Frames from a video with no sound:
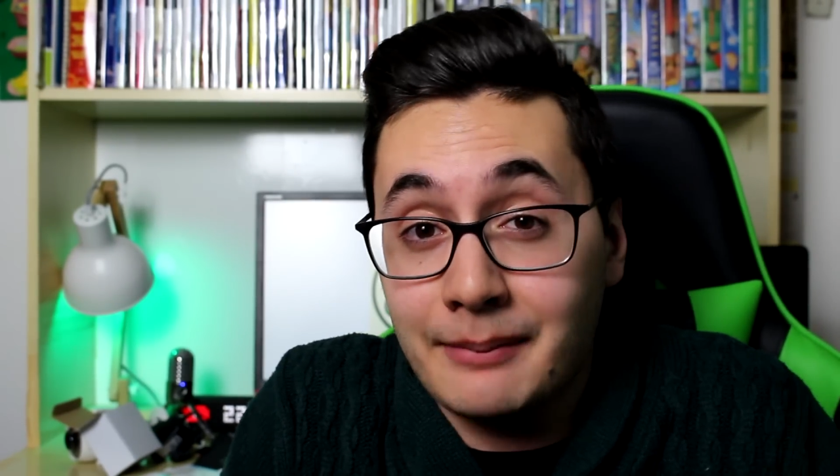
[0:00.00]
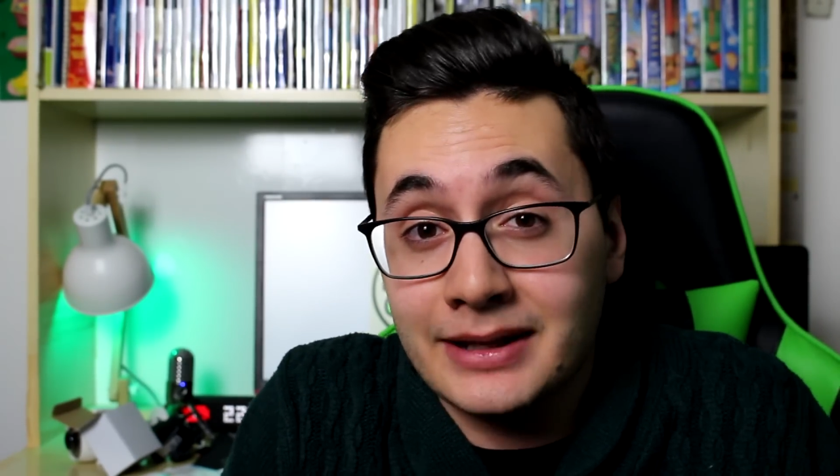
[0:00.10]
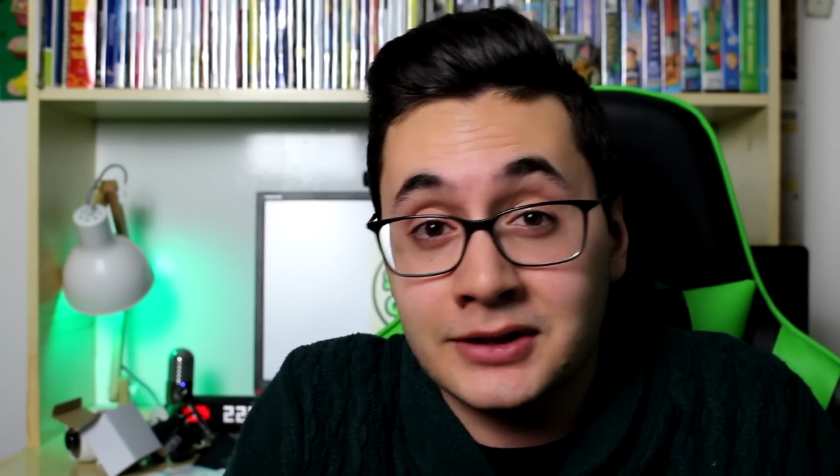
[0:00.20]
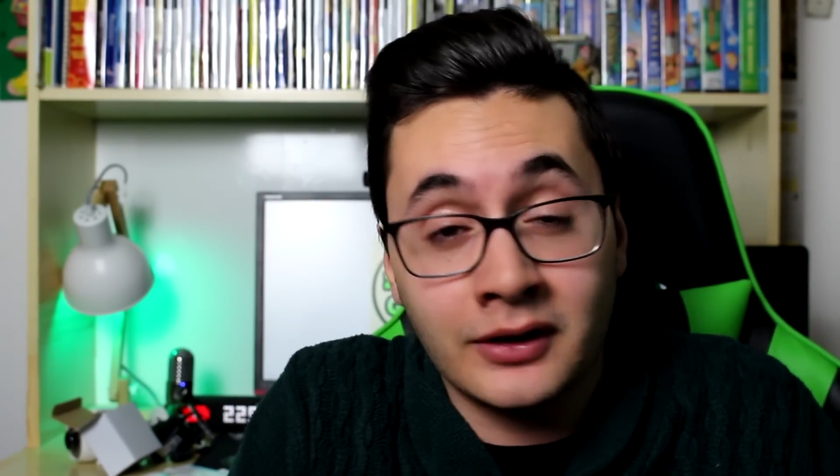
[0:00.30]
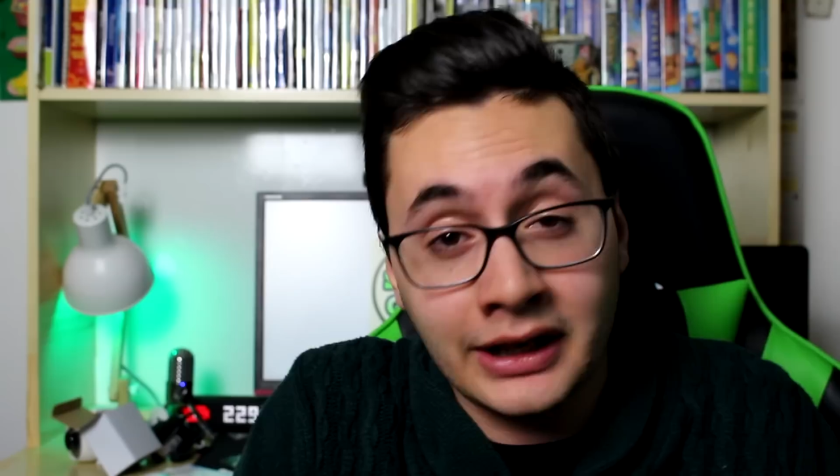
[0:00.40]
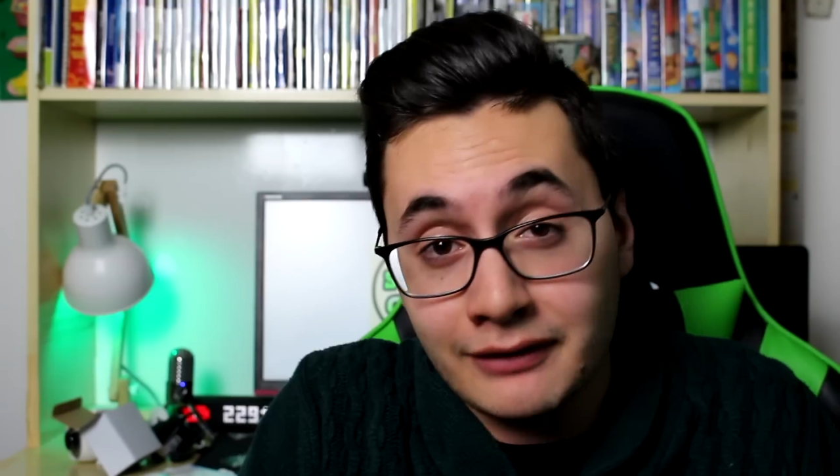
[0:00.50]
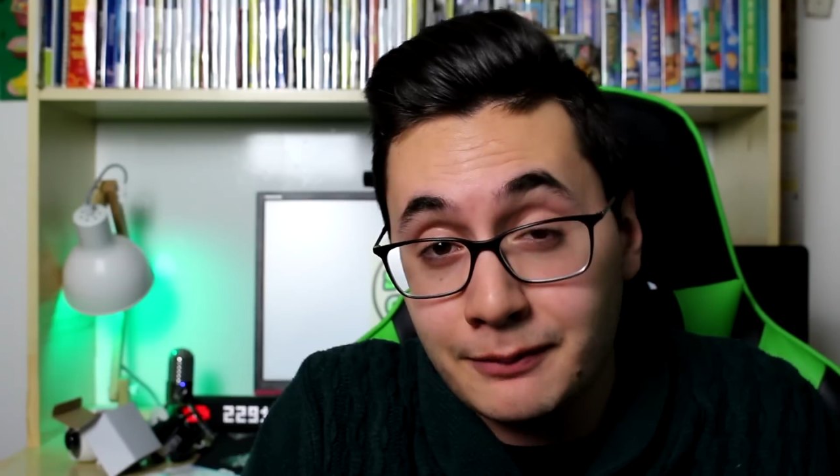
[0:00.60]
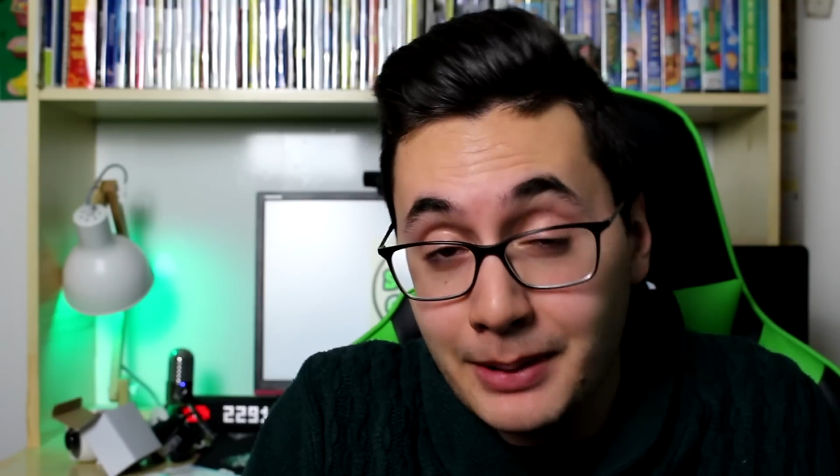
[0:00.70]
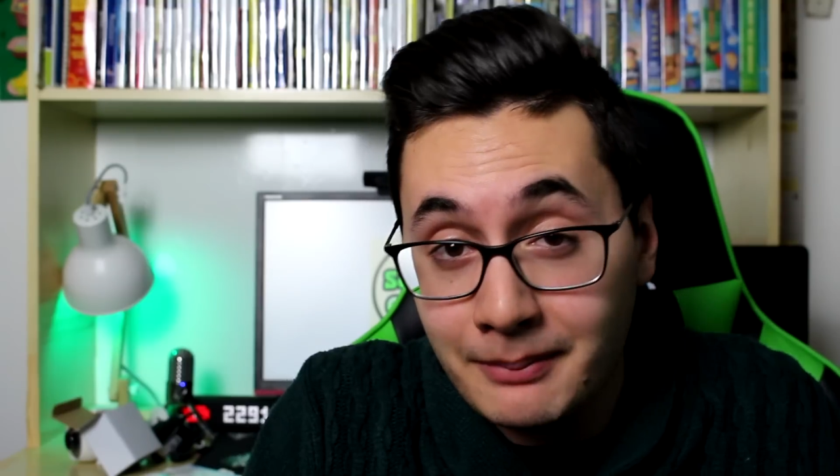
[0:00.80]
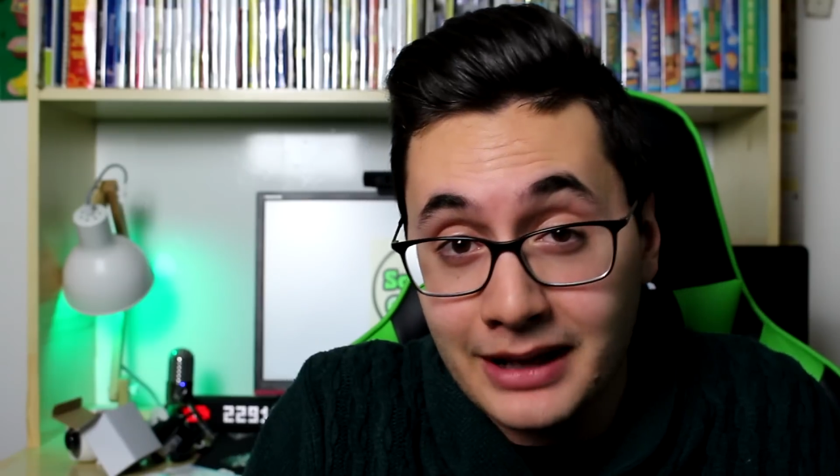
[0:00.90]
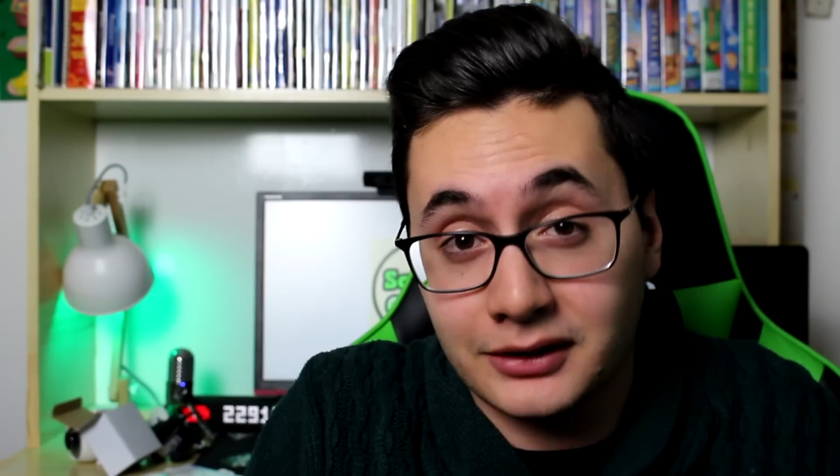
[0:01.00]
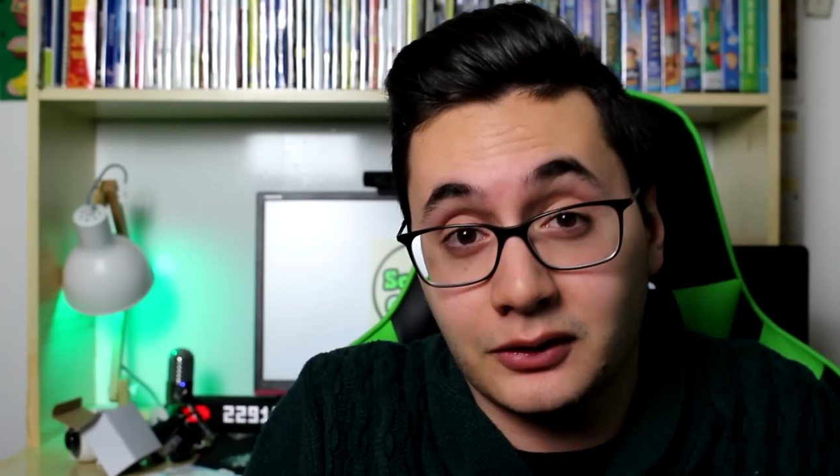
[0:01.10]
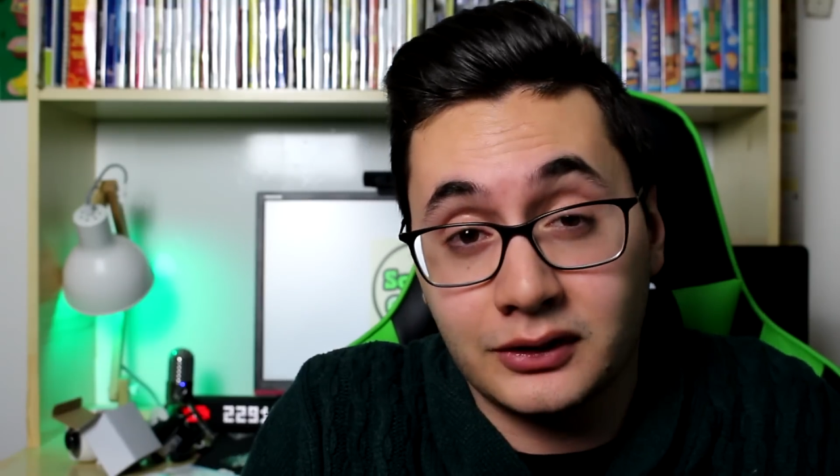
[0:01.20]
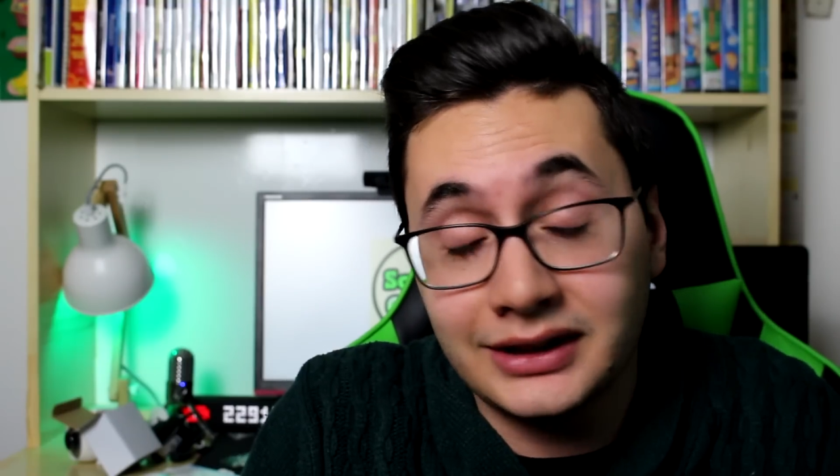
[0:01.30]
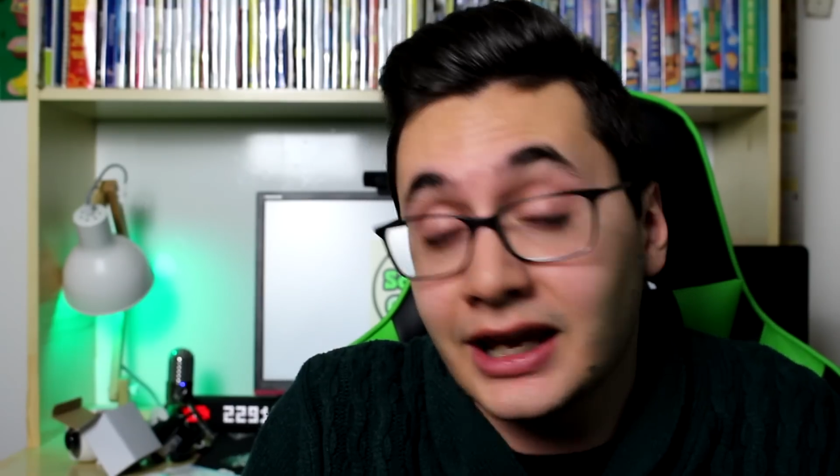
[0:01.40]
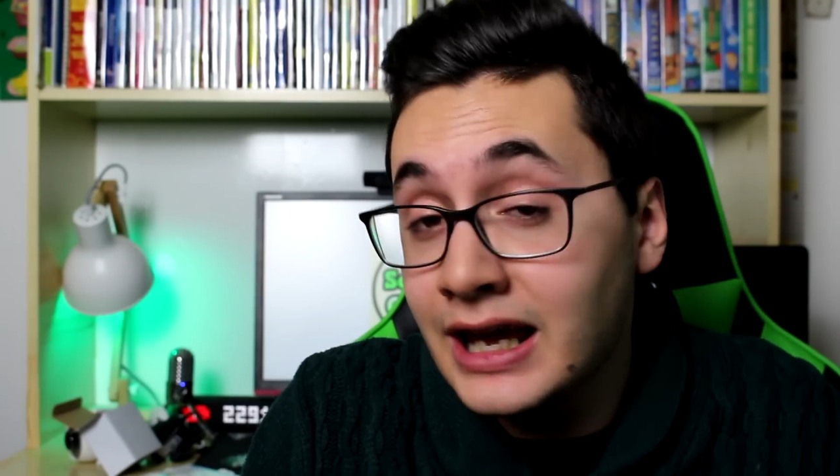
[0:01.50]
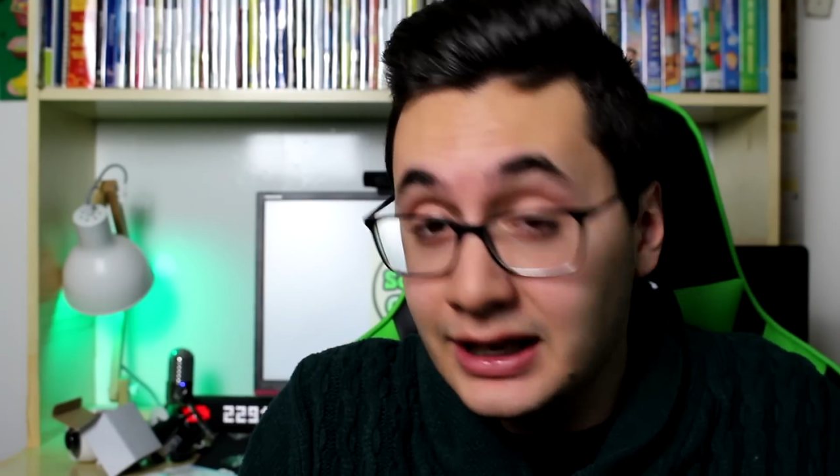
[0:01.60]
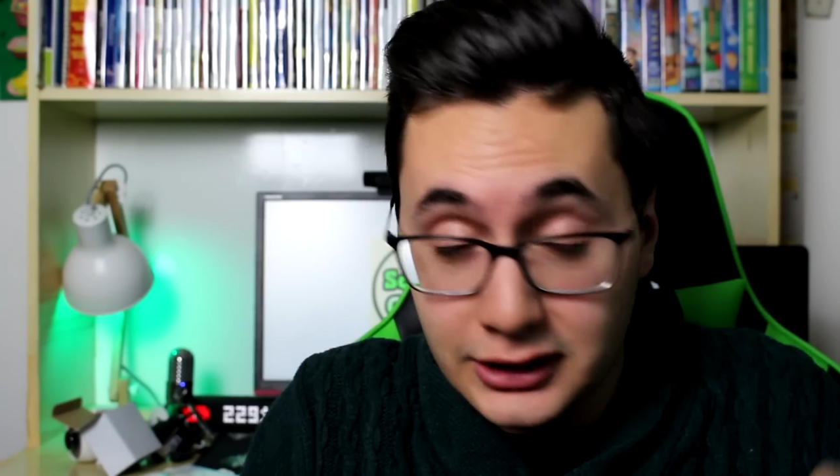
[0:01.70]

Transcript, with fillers: Amazon che vi permettono di